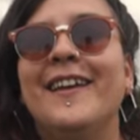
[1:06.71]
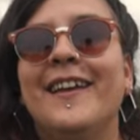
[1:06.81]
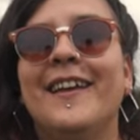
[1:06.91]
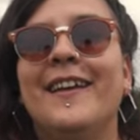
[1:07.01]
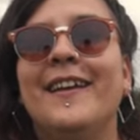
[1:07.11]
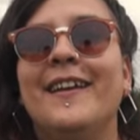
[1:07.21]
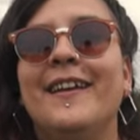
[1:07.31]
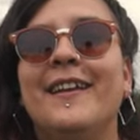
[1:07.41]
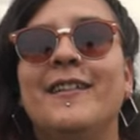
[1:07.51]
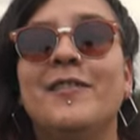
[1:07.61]

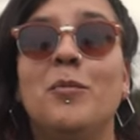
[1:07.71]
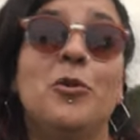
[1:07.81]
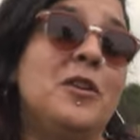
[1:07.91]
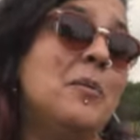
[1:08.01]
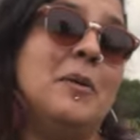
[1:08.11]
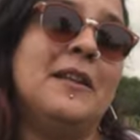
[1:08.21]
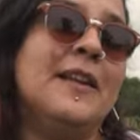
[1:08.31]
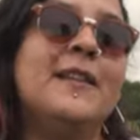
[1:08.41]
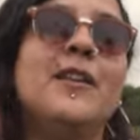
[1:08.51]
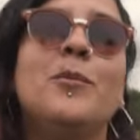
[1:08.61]
Eh, somos
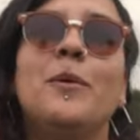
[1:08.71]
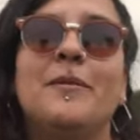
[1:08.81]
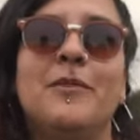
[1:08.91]
independientes, nos,